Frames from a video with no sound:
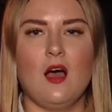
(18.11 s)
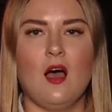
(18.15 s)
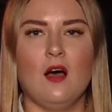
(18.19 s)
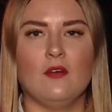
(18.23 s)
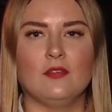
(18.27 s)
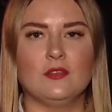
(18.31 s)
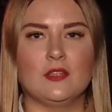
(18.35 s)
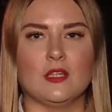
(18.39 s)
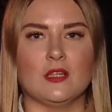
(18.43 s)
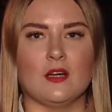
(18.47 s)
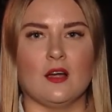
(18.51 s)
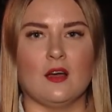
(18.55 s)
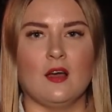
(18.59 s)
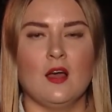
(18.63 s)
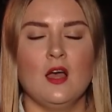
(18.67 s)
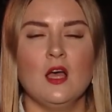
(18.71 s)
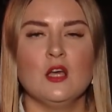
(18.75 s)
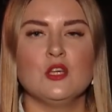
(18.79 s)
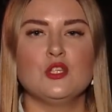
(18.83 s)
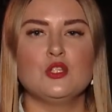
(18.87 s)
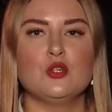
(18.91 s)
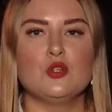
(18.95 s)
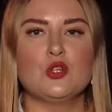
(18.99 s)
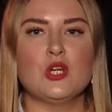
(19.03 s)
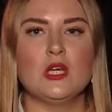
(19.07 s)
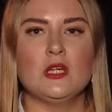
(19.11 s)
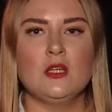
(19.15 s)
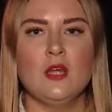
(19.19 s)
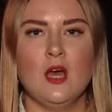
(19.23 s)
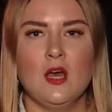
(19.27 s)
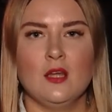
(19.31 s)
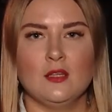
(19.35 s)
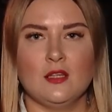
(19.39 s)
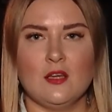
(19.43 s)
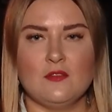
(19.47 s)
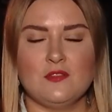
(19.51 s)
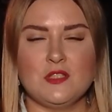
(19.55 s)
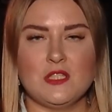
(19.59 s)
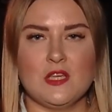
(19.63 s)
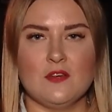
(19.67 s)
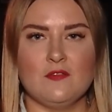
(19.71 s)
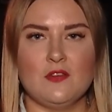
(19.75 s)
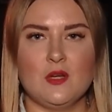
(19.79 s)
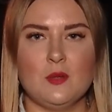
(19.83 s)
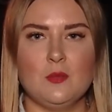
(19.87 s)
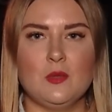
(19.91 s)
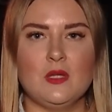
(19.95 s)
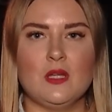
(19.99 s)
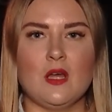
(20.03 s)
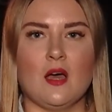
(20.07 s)
автора. Сюжет на все
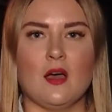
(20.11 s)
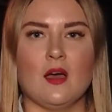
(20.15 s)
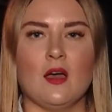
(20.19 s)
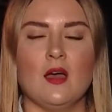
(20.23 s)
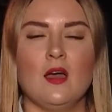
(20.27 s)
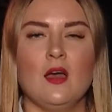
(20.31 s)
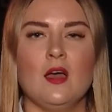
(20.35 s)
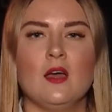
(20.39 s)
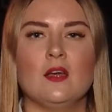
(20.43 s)
времена.